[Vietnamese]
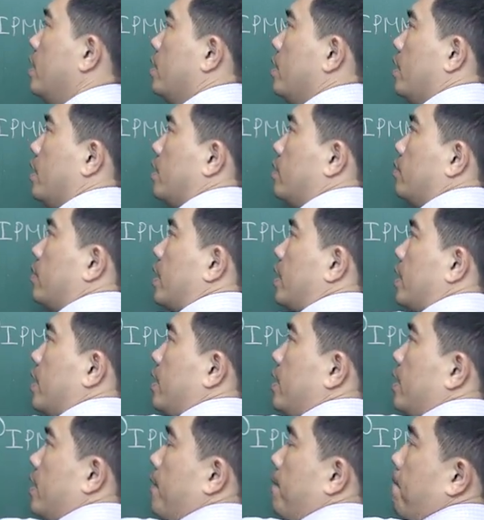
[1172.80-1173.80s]
à, chúng ta
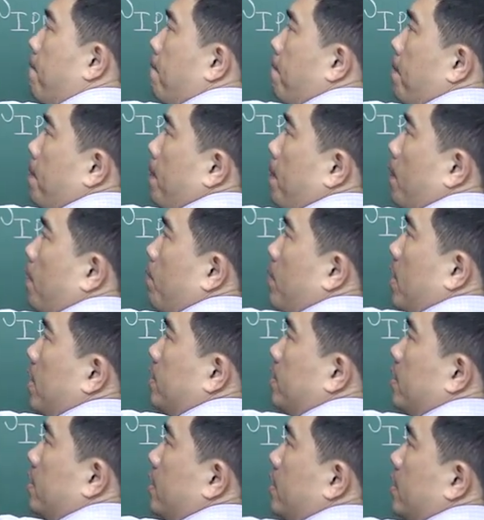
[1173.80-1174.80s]
thấy nhá nó
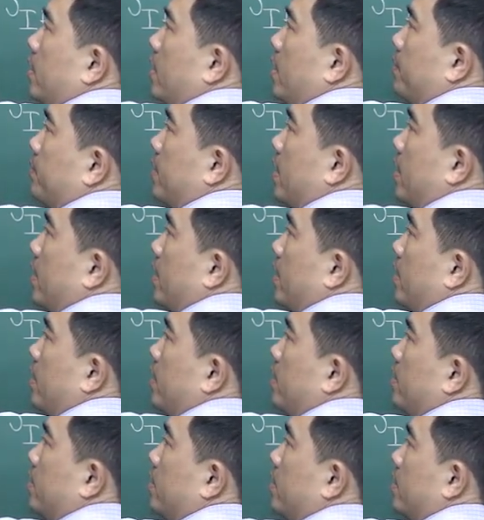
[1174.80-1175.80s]
bằng diện tích tam giác này
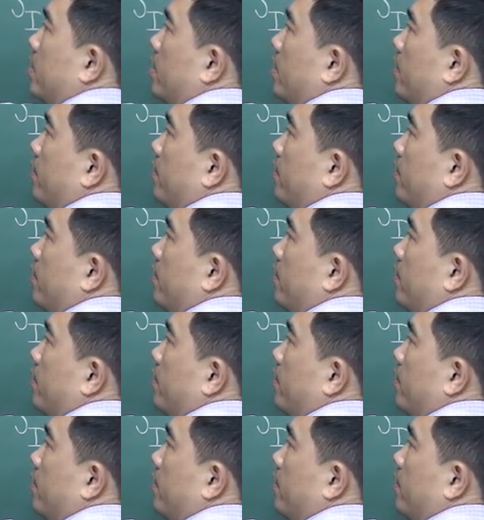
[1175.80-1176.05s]
diện tích